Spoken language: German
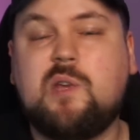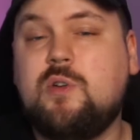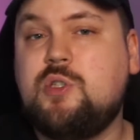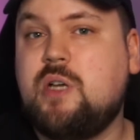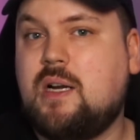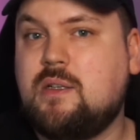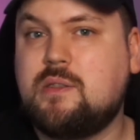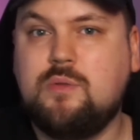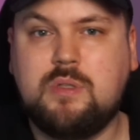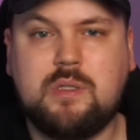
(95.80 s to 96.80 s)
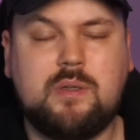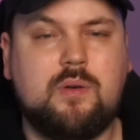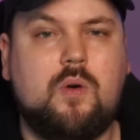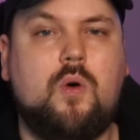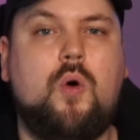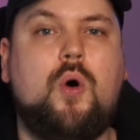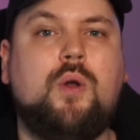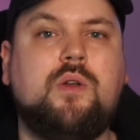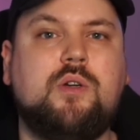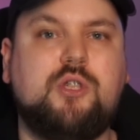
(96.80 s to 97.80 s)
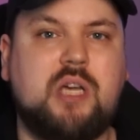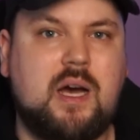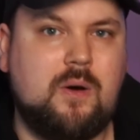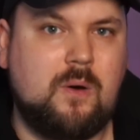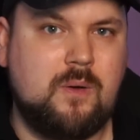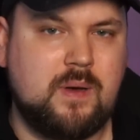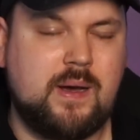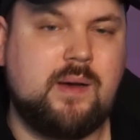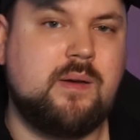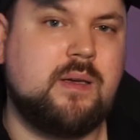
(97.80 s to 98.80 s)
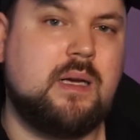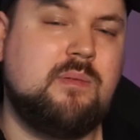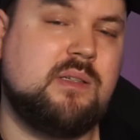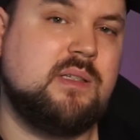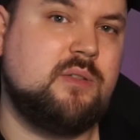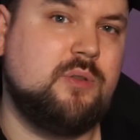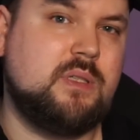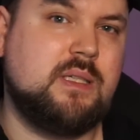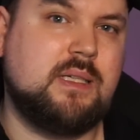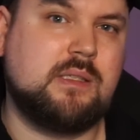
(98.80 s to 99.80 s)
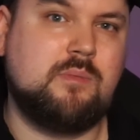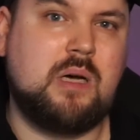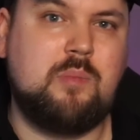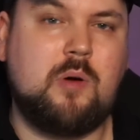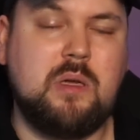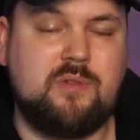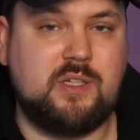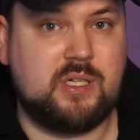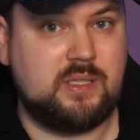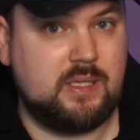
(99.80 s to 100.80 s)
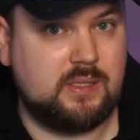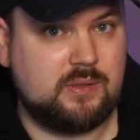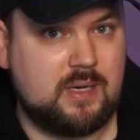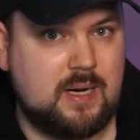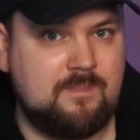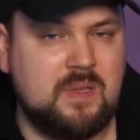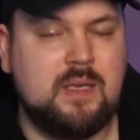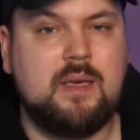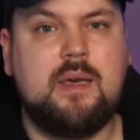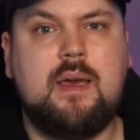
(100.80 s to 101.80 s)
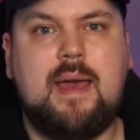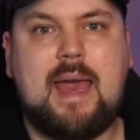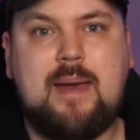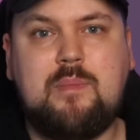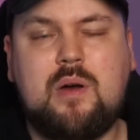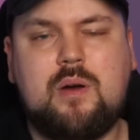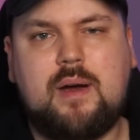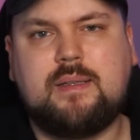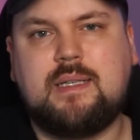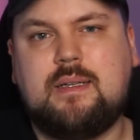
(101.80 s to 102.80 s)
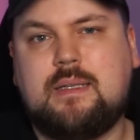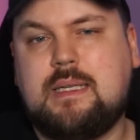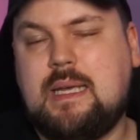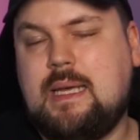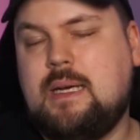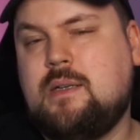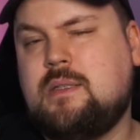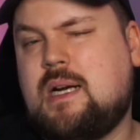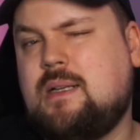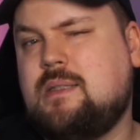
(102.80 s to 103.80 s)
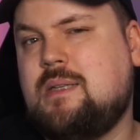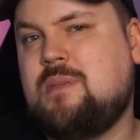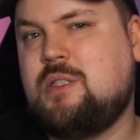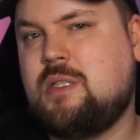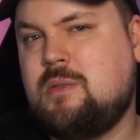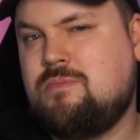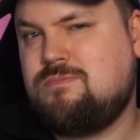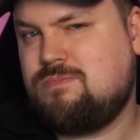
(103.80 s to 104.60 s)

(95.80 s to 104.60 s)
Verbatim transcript: Ich wünsche ihr alles Gute und ciao. Ja, ich habe das nicht nötig, jetzt ein paar Promi-Flash-Artikel zu haben. Amber Heard dagegen dachte sich, Mensch, ich